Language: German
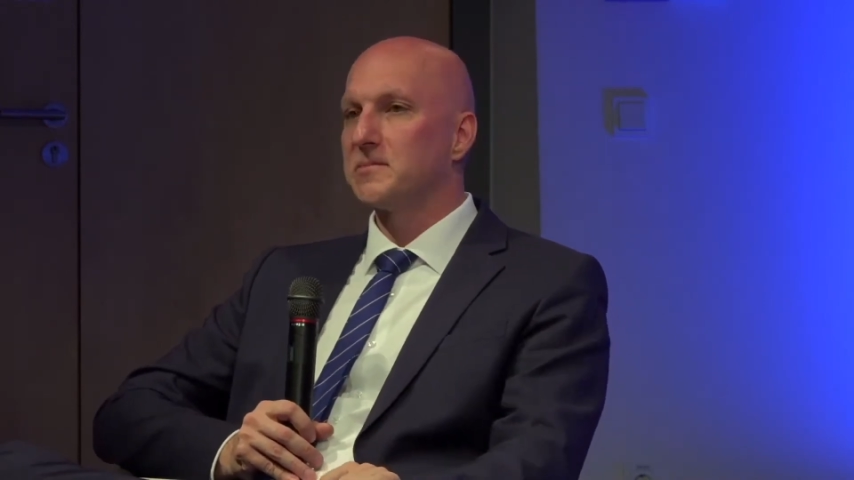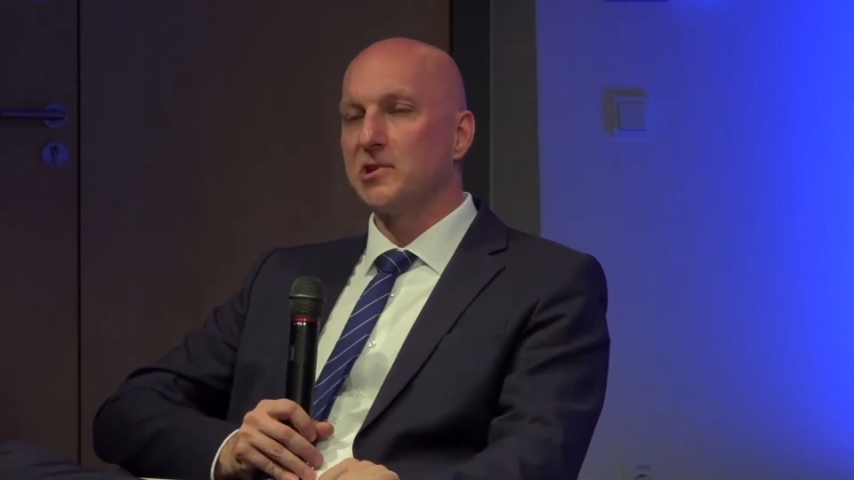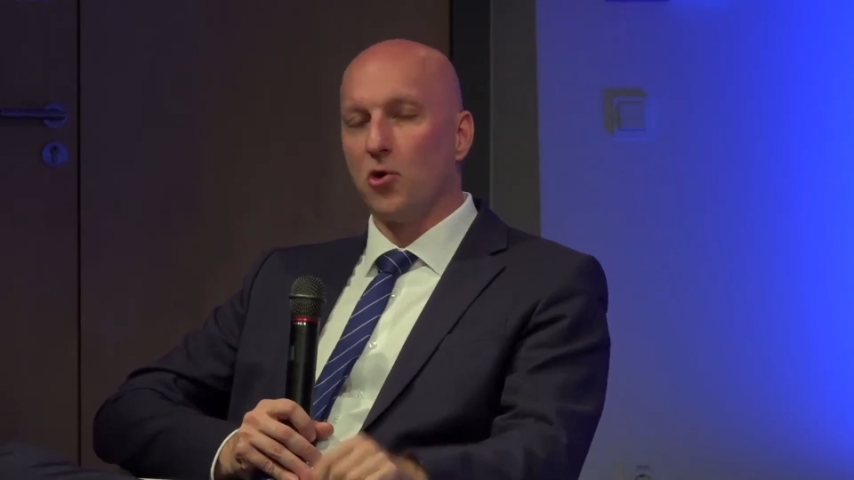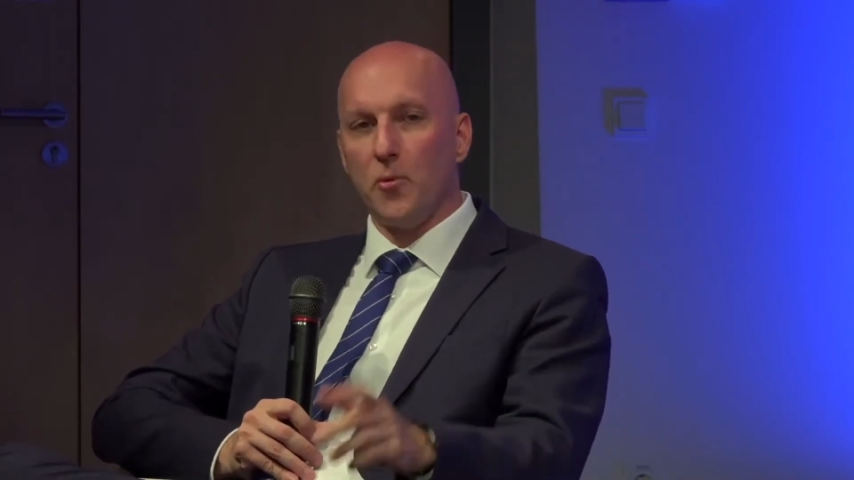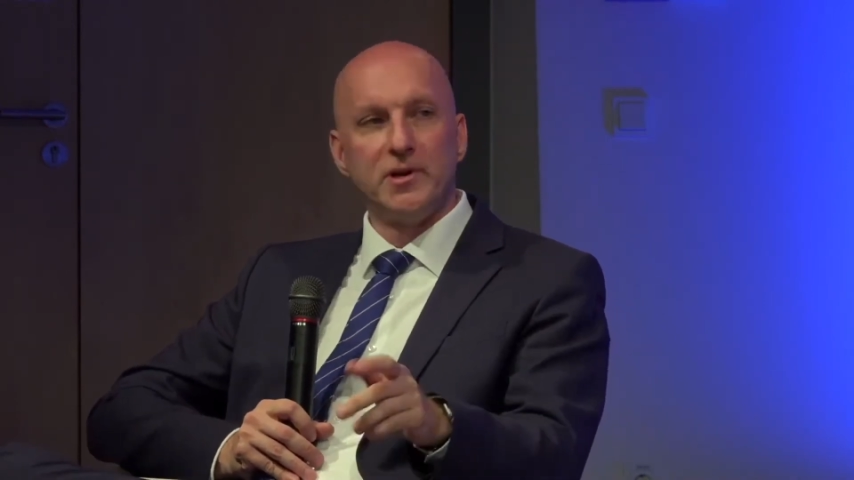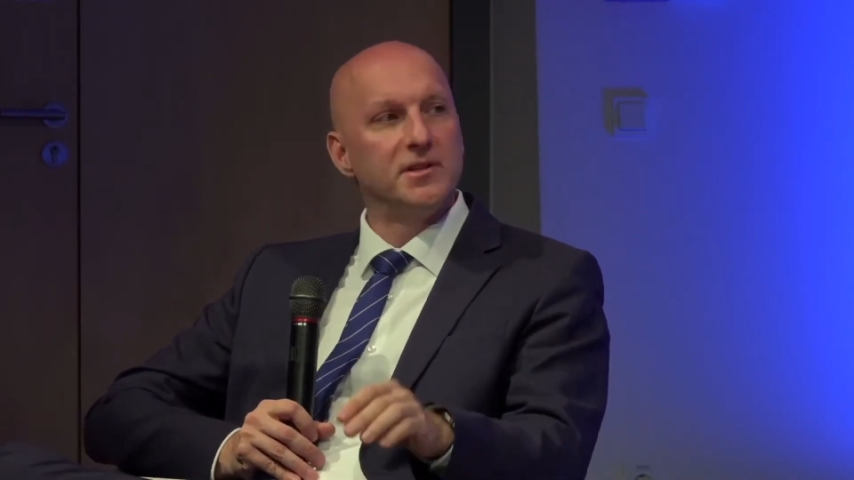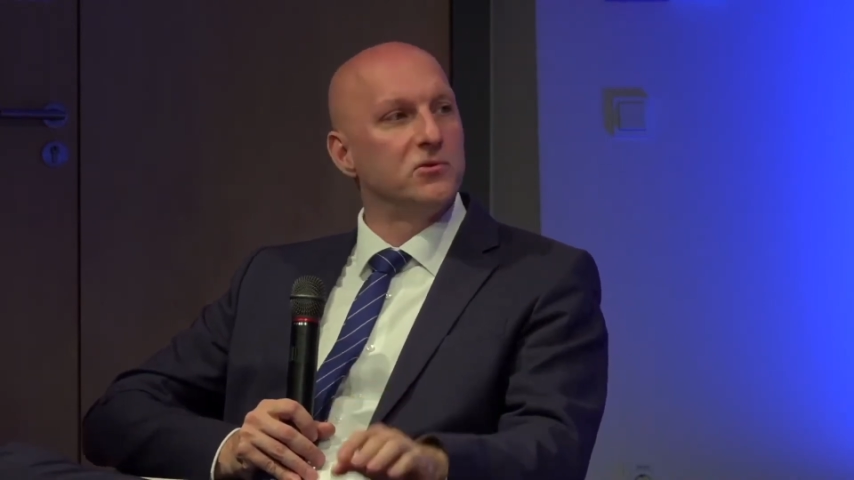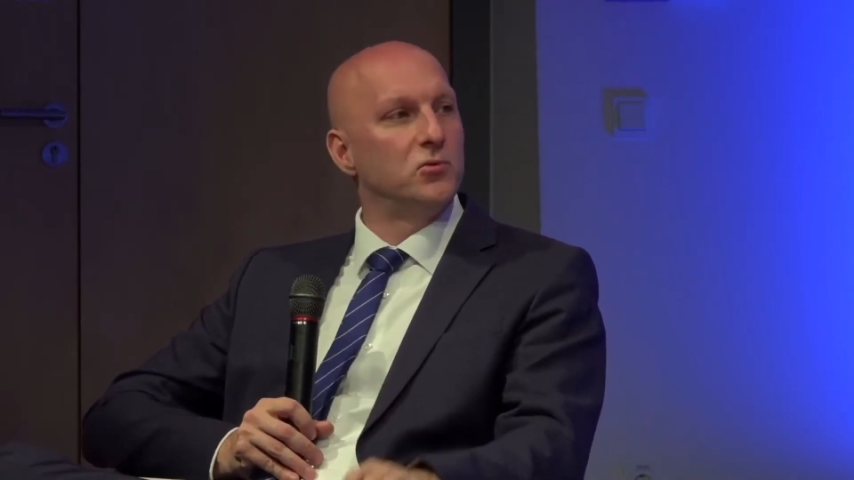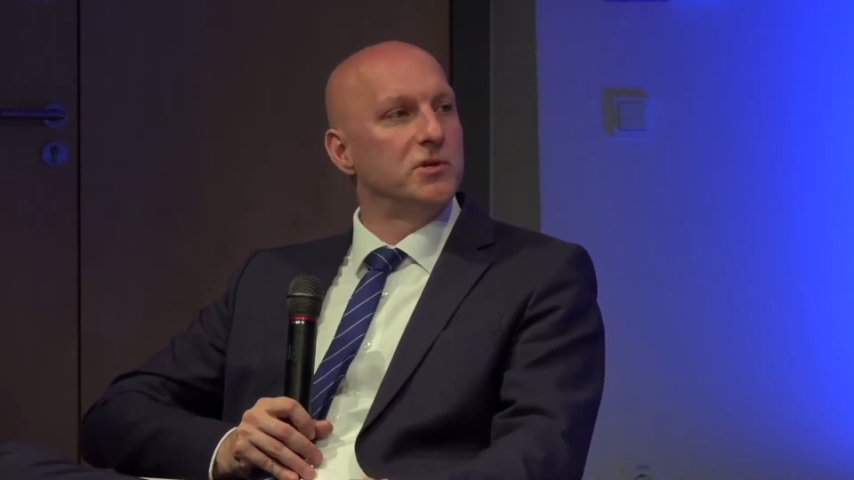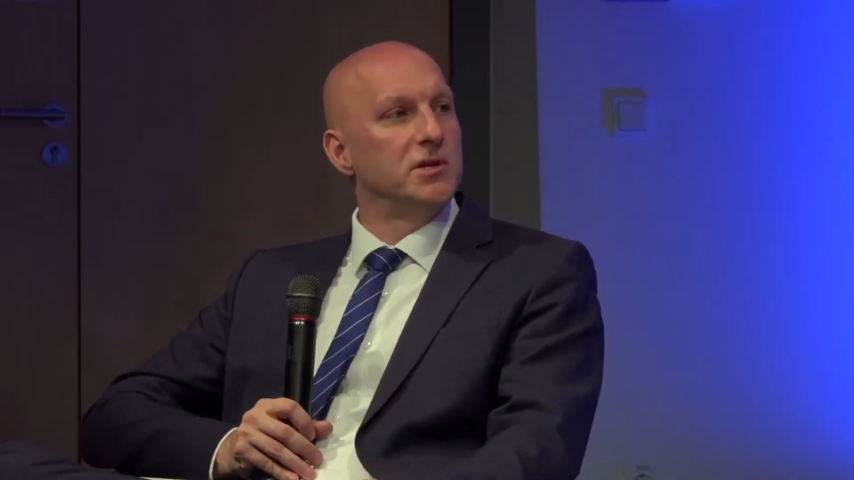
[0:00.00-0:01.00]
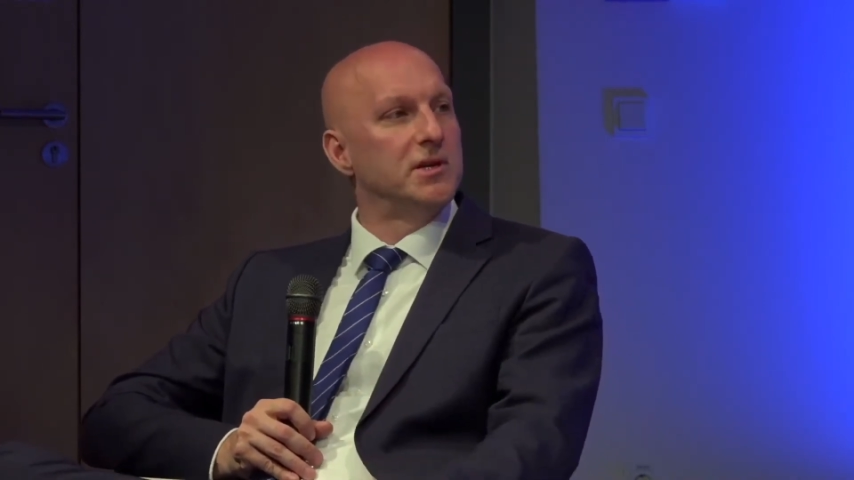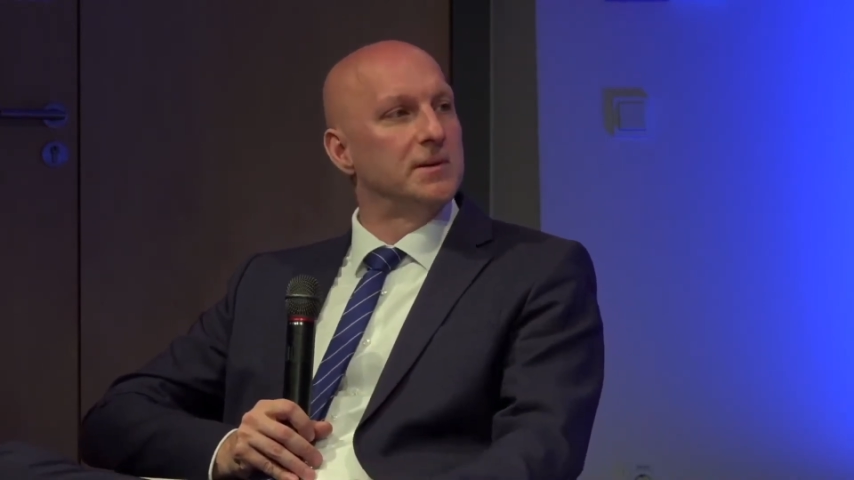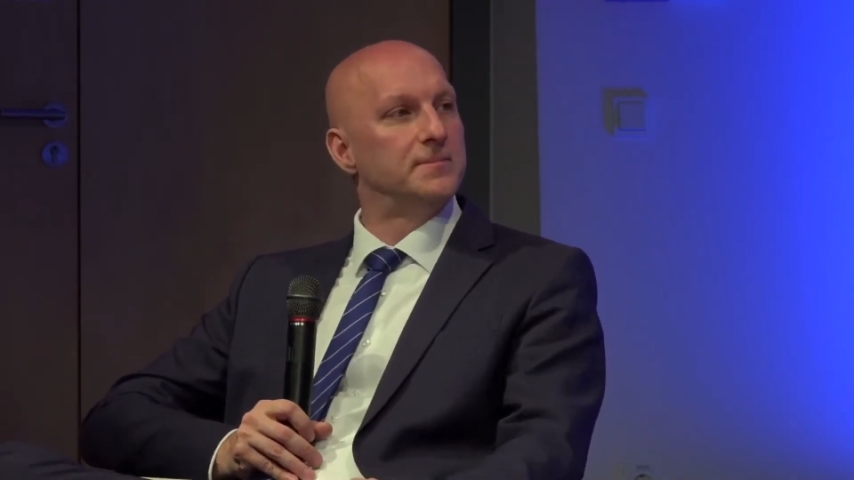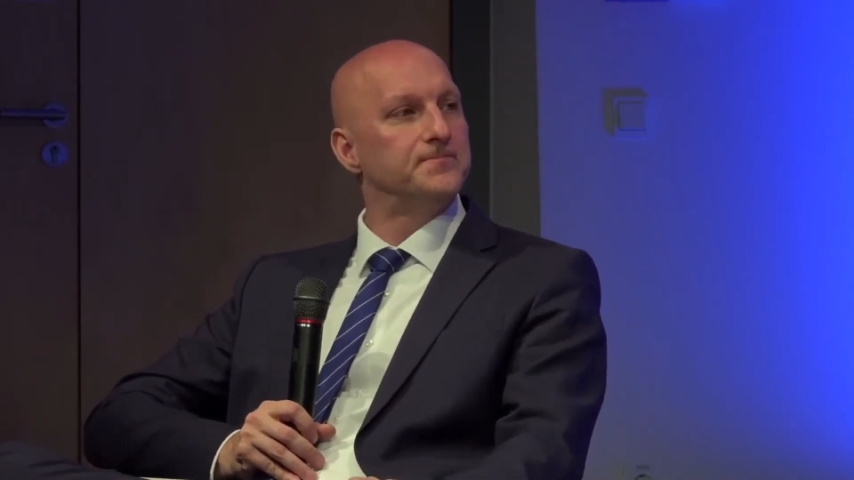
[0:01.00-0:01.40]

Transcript: Der Oma, das ist eine gute Idee.